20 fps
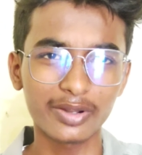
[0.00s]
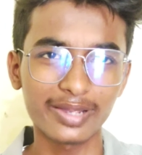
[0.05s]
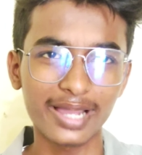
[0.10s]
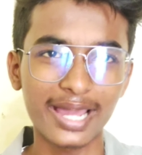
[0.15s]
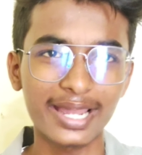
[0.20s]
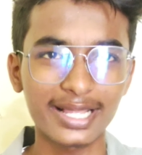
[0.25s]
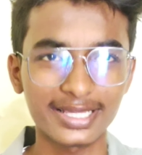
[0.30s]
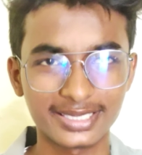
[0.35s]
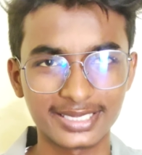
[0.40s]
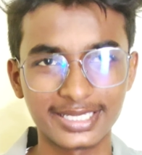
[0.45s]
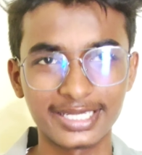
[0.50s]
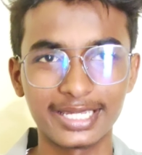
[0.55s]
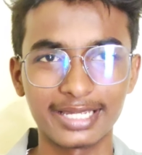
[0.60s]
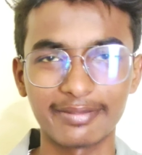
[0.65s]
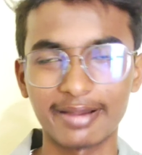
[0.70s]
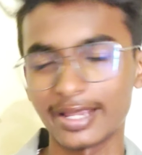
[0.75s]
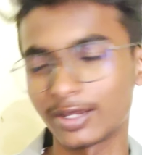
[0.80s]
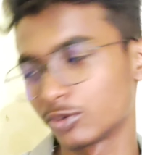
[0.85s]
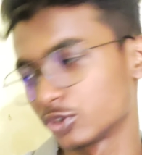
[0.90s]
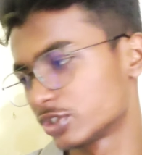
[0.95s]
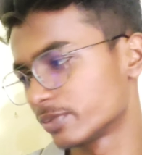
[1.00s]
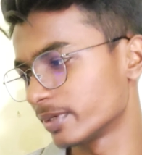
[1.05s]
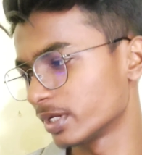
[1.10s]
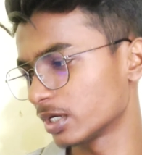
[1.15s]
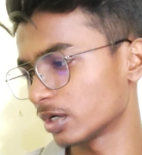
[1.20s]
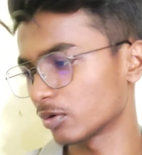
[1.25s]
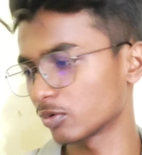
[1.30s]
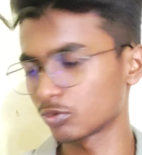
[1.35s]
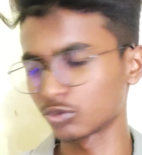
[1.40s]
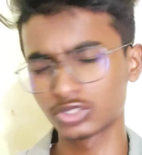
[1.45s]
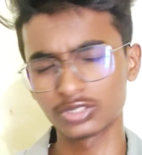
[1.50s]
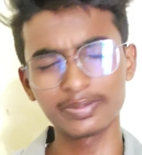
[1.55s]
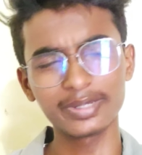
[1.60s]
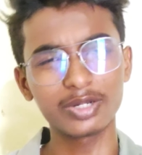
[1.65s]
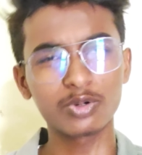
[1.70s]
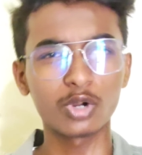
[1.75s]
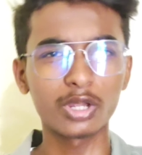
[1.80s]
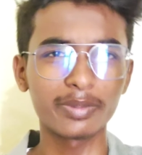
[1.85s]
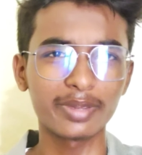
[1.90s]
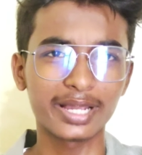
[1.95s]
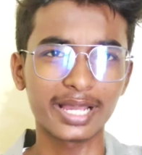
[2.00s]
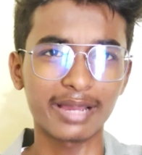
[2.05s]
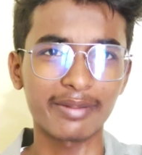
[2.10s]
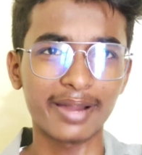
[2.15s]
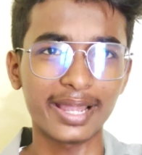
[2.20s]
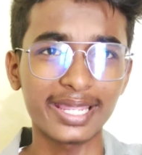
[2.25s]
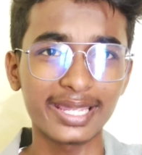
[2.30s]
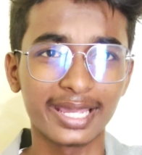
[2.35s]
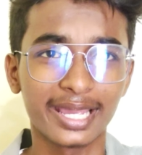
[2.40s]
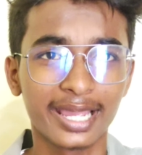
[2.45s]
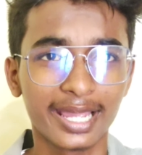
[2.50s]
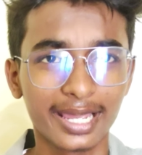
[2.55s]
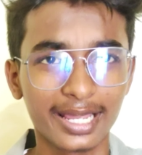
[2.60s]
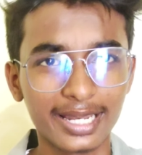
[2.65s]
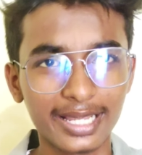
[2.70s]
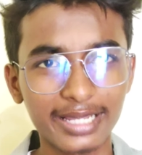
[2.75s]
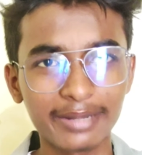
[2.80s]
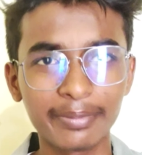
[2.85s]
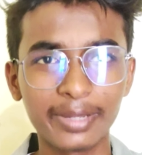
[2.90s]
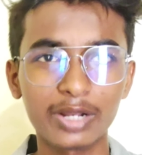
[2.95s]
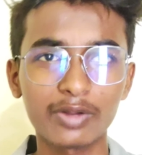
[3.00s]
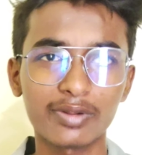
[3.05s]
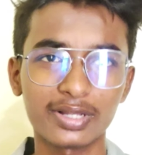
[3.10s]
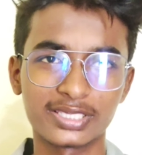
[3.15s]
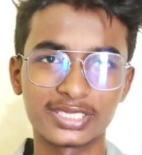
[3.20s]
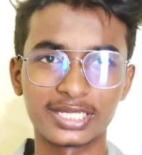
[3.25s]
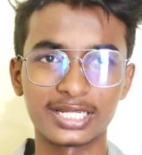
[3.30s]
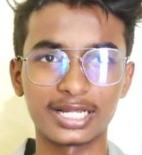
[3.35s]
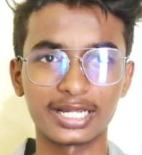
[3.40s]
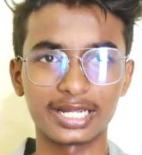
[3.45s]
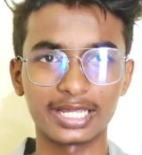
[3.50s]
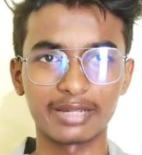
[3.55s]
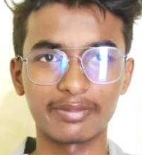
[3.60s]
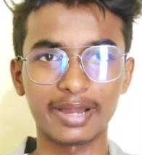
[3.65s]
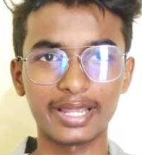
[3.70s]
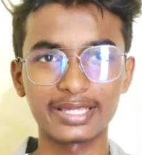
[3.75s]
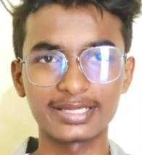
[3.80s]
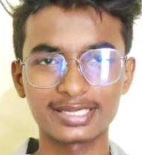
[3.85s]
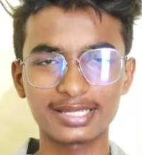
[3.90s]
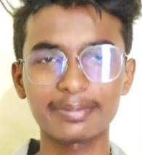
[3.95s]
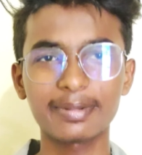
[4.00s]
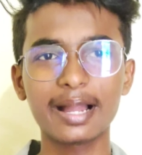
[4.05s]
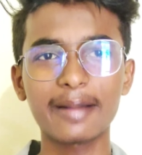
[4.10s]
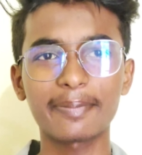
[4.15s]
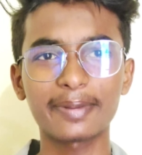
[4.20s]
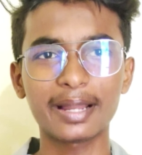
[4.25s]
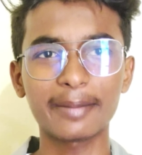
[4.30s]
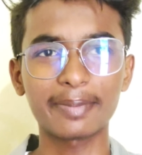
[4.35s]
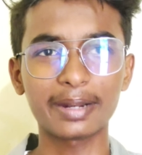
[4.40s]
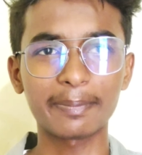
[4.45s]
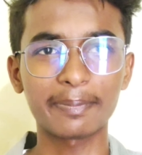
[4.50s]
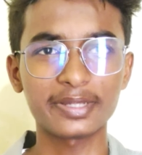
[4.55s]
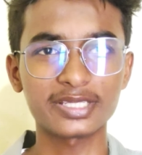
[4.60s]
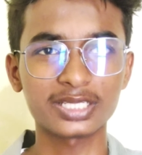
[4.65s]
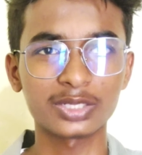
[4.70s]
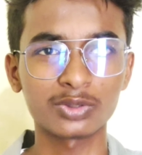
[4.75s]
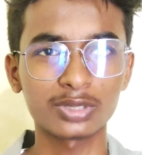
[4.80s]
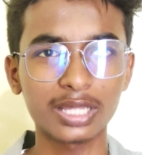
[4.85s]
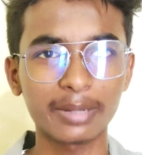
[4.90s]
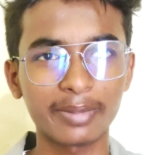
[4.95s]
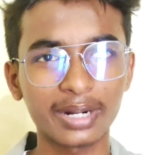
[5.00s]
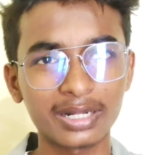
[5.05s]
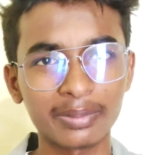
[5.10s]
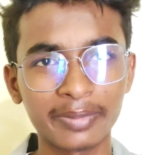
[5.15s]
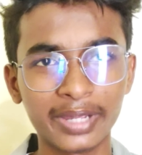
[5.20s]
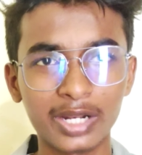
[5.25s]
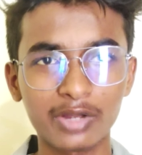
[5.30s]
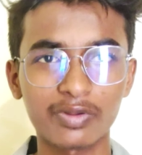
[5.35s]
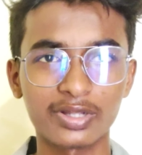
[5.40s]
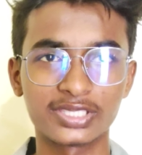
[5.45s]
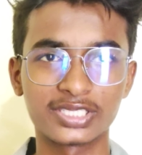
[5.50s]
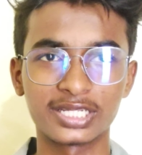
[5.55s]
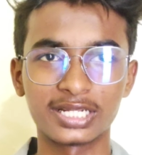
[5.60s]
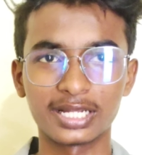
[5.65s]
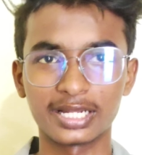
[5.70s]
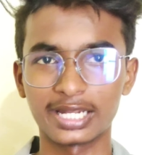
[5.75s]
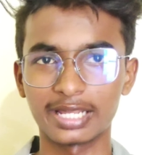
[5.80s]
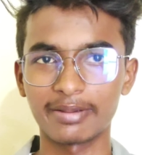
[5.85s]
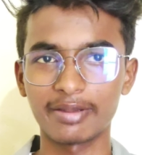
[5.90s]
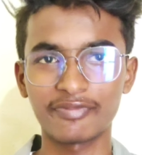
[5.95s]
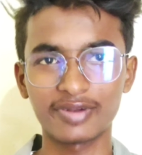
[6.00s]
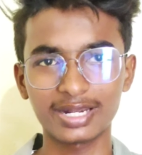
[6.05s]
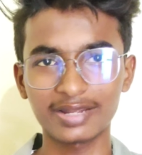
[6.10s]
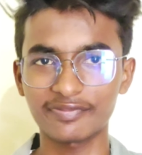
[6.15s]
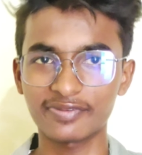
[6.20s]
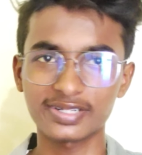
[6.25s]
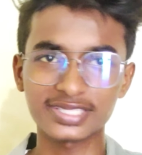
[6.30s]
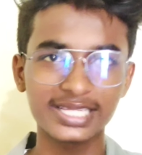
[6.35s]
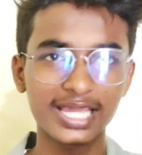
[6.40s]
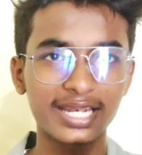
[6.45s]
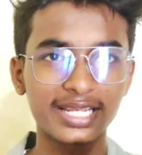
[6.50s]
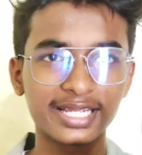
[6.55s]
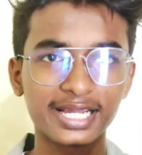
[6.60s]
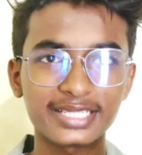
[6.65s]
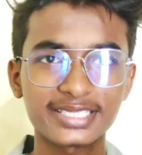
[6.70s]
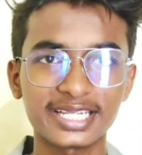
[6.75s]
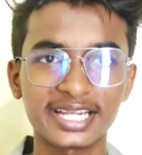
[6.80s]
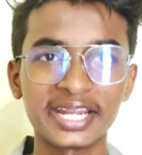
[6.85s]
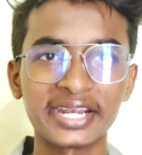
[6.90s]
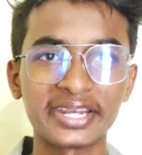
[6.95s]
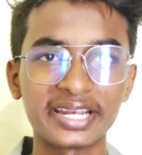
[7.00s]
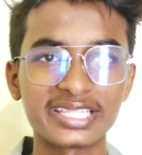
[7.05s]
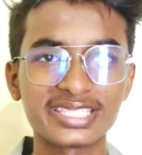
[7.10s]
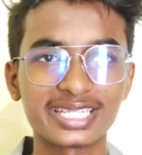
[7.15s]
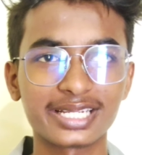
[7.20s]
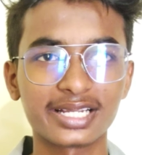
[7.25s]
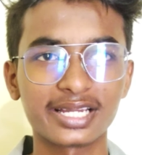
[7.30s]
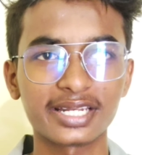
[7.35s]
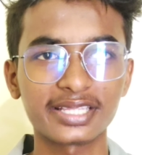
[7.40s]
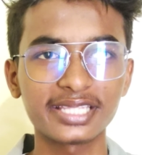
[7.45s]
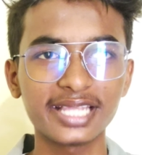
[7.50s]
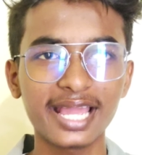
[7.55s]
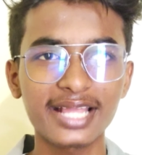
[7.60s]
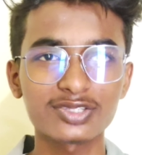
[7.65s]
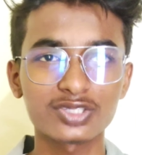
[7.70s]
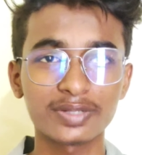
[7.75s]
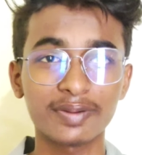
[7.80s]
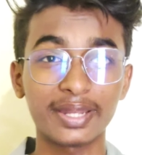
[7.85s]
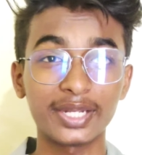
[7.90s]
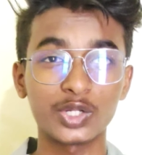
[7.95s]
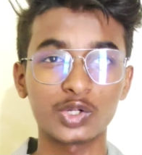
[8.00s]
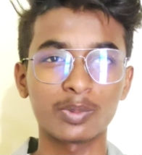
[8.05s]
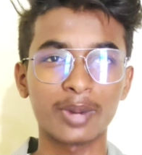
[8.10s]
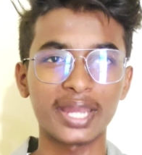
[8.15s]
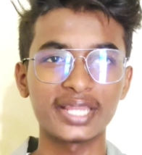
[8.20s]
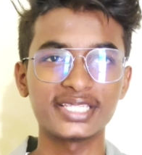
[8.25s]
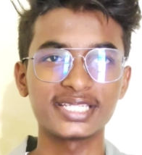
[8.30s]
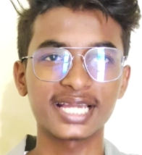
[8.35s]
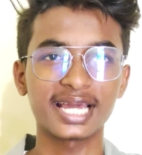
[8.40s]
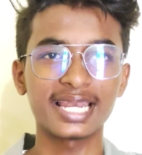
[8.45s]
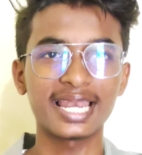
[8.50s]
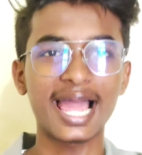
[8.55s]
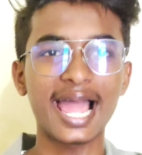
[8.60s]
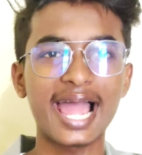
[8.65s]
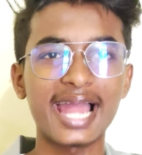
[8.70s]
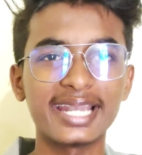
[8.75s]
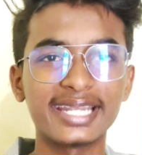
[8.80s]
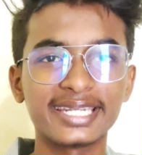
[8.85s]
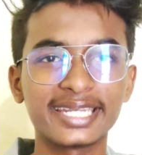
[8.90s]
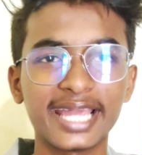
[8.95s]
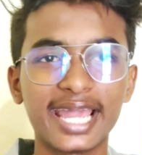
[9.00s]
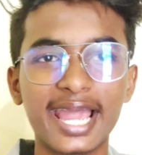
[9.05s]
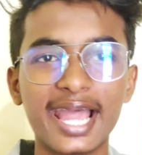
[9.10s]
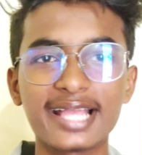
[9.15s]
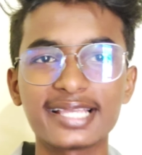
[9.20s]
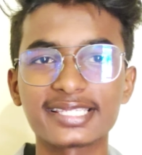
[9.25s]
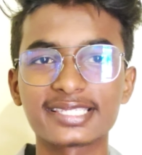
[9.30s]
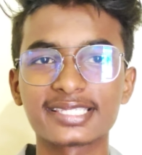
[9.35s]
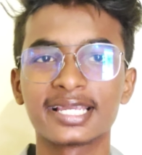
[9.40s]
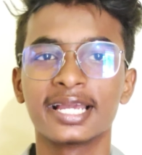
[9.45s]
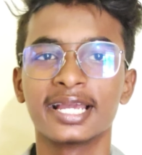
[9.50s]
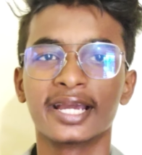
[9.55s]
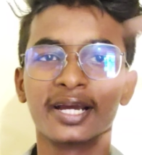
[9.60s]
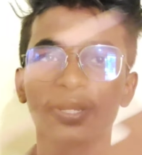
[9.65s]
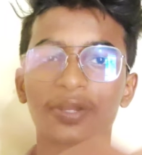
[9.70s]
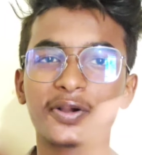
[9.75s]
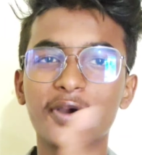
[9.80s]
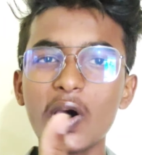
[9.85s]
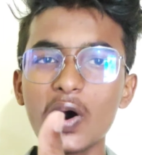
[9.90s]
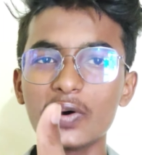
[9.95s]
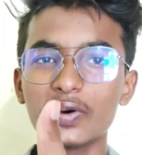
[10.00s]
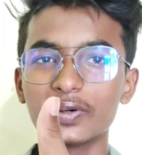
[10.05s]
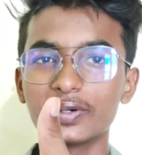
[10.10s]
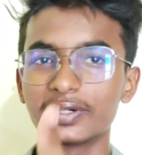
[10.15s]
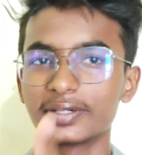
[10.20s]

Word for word: कहो यार अच्छी है भाई कुछ भी कहो कुछ भी कोई भी कहे भाई लेकिन मेरे को अच्छी लग रही है भाई सबका अपना अपना पसंद होता है बट मेरे को अच्छी लग रही है भाई फटाफट से यार इनका सेकंड रील चेक करते हैं शिवानी कुमारी जी का लेटेस्ट गो